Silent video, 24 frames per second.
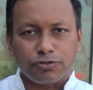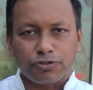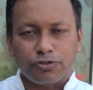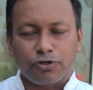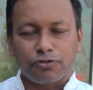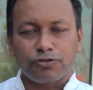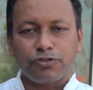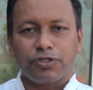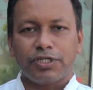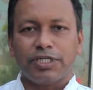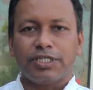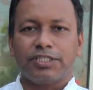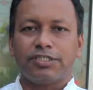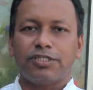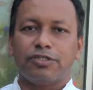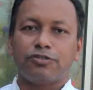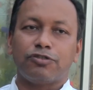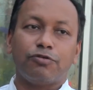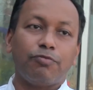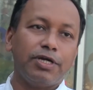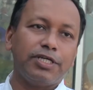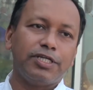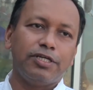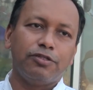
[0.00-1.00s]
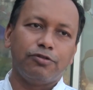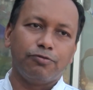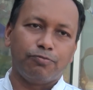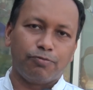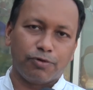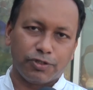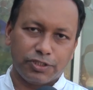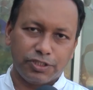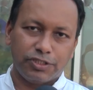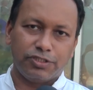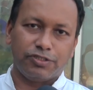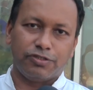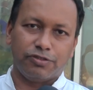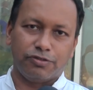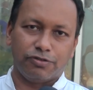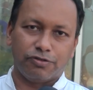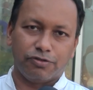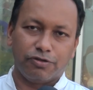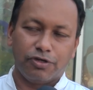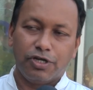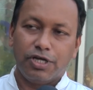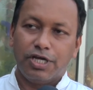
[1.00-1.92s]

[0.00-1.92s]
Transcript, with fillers: স্বস্ব ক্ষেত্রে সবাই কিন্তু প্রতিষ্ঠিত